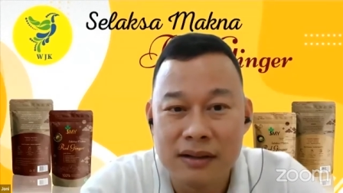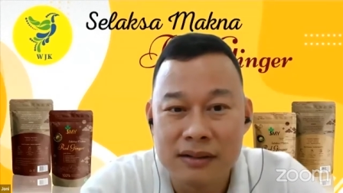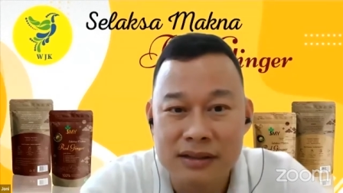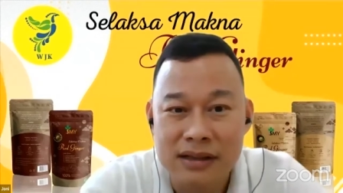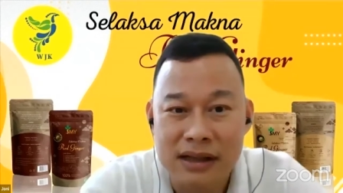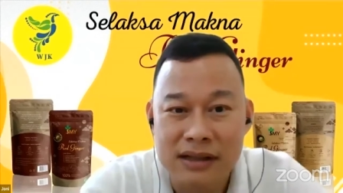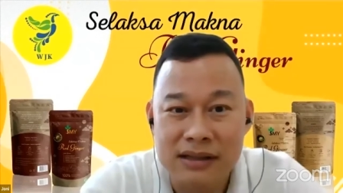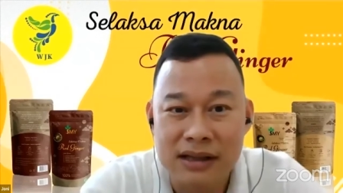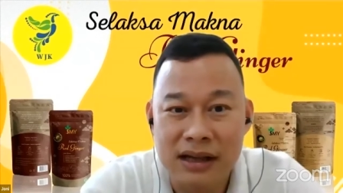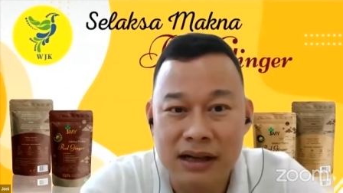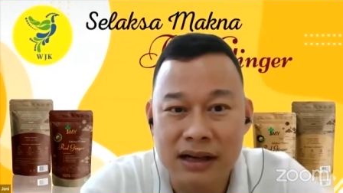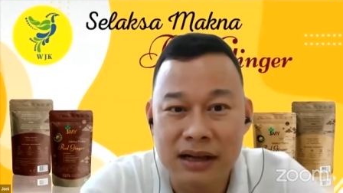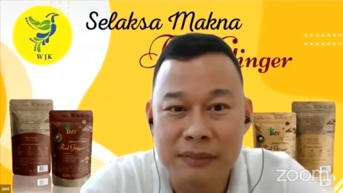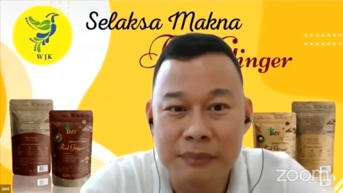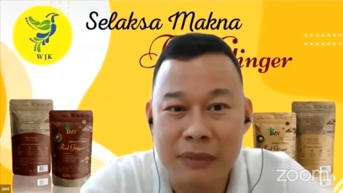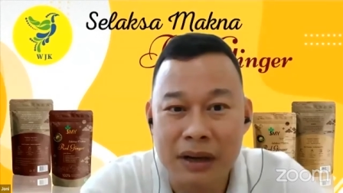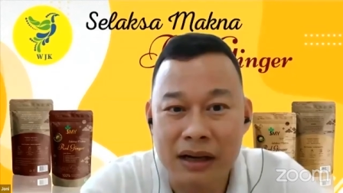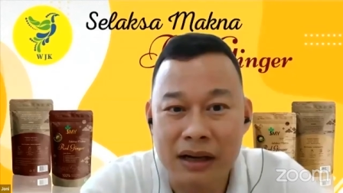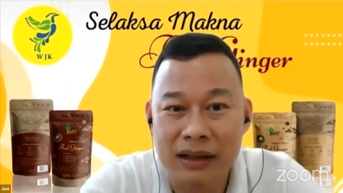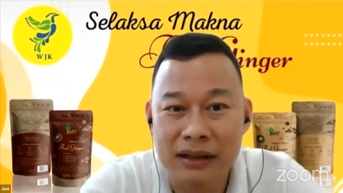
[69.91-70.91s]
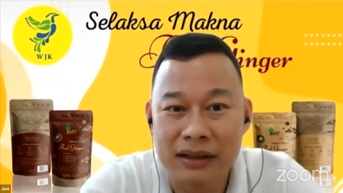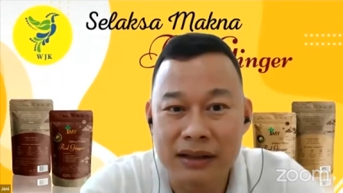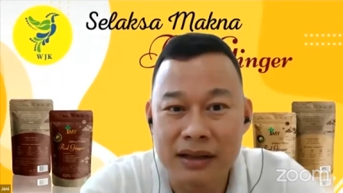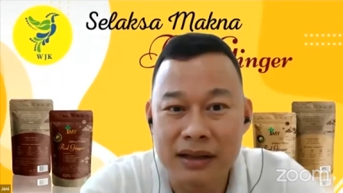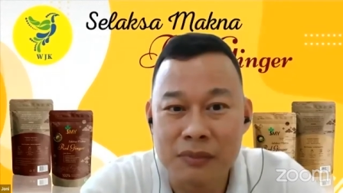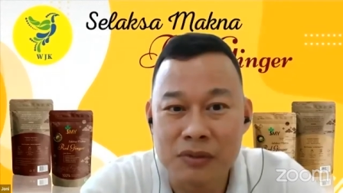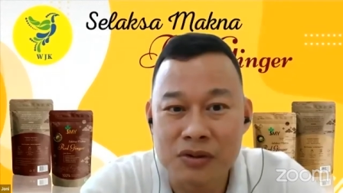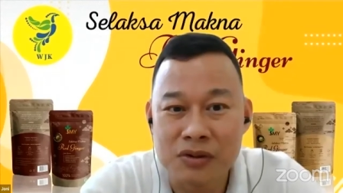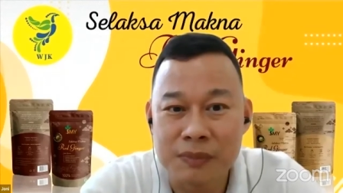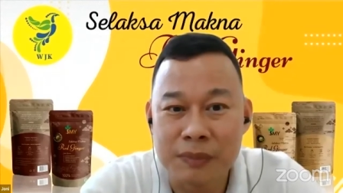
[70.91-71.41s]
sasaran
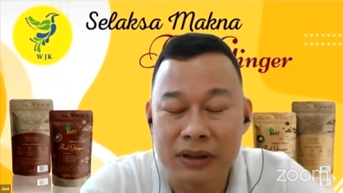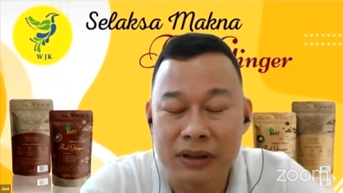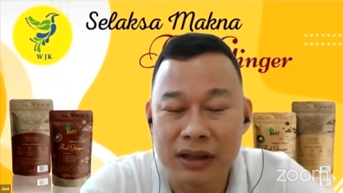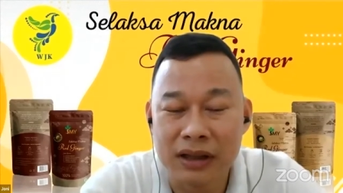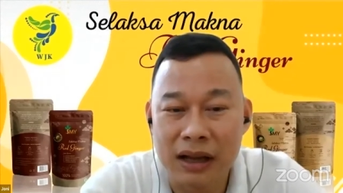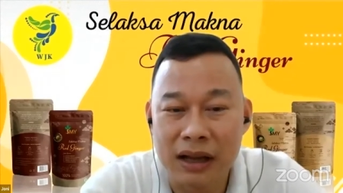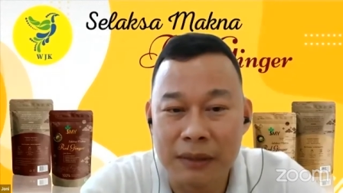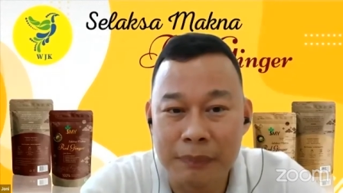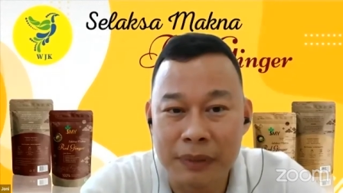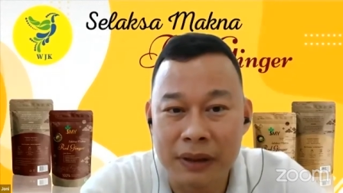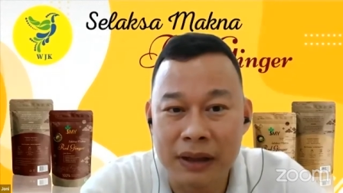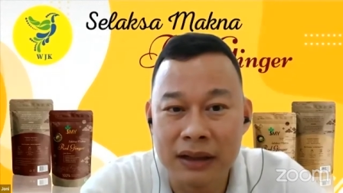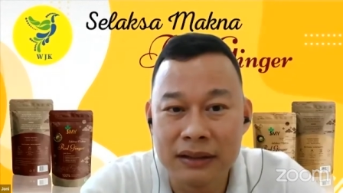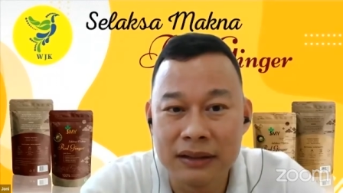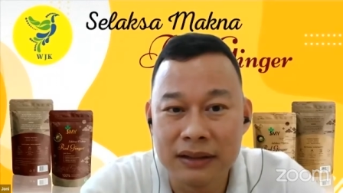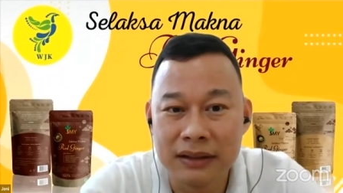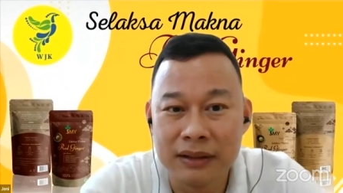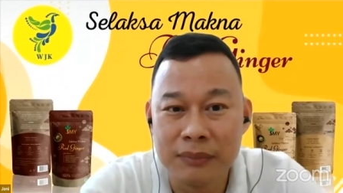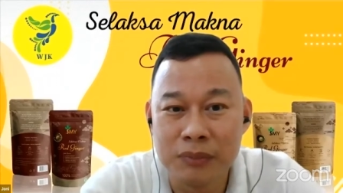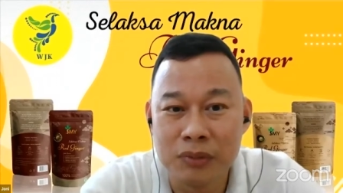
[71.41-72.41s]
marketnya mau seperti apa